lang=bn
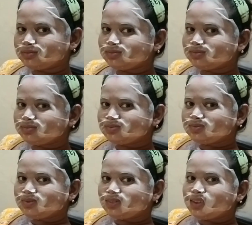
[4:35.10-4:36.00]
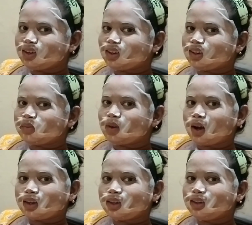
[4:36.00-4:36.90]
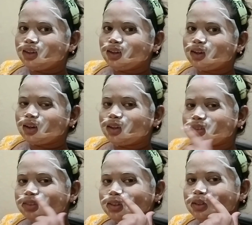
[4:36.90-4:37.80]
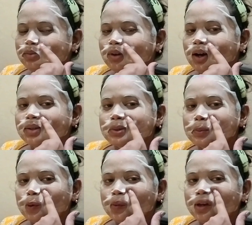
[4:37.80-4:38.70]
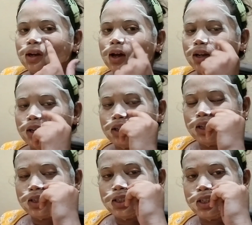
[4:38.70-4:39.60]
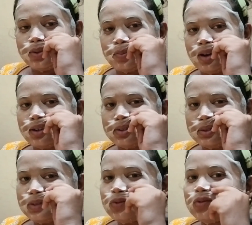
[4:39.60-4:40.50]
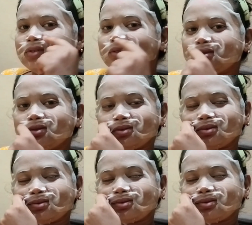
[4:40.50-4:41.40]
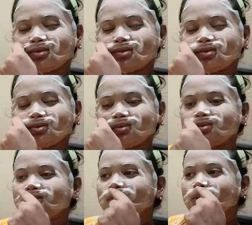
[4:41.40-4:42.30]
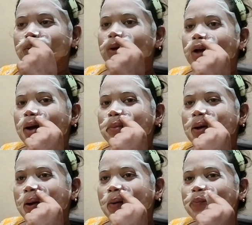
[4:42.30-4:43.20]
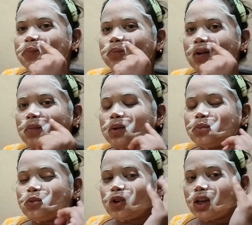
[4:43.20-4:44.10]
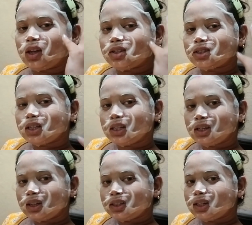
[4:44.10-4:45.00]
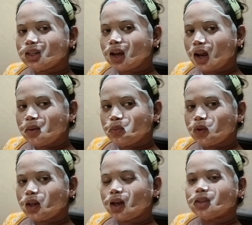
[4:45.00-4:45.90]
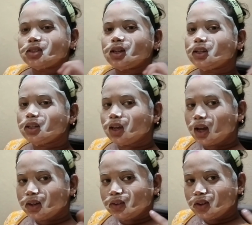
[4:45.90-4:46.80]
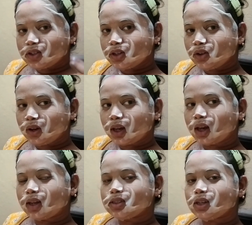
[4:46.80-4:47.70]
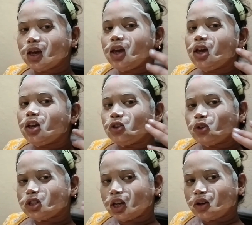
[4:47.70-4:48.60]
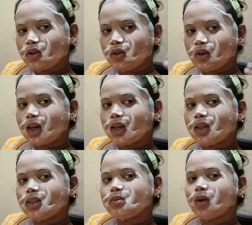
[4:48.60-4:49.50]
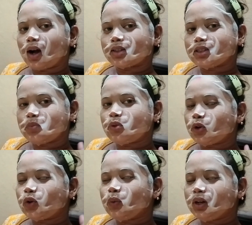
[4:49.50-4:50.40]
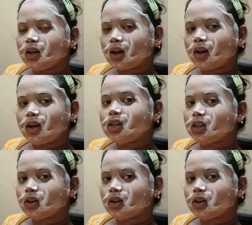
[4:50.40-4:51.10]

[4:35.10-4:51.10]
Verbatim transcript: এটা মাখিনি এটা একটা শীত মাছ পমিগ্রানেটে শীত মাছ কি হয় এতে আমার আমার মুখে স্কিনটা যে ট্যান পড়ে গেছে ডিহাইড্রেশন হয়ে গেছে তো সেগুলোকে এই মাস্কটা পনেরো মিনিট রাখলে ঠিক হয়ে যাবে